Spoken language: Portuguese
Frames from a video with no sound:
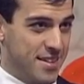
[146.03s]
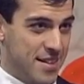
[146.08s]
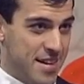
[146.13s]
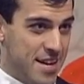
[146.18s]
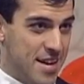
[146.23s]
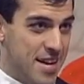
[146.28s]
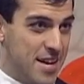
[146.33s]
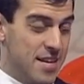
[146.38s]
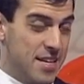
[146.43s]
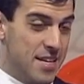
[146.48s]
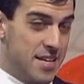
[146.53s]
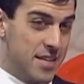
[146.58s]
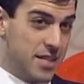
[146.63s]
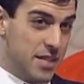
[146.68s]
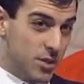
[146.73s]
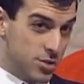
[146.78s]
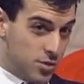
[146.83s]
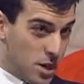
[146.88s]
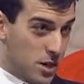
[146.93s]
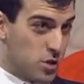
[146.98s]
né?
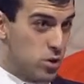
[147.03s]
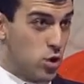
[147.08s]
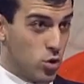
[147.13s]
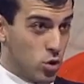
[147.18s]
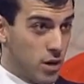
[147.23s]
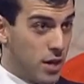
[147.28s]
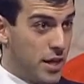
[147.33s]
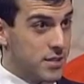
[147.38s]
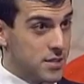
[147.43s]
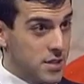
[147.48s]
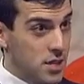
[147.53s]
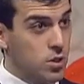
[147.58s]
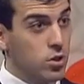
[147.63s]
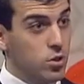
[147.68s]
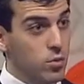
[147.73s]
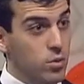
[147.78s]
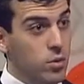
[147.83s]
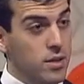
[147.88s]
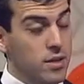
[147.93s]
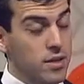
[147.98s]
Isso é a sonolência
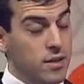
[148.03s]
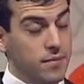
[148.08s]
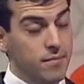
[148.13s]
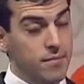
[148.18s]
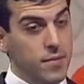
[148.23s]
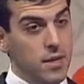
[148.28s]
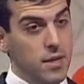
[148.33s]
diurna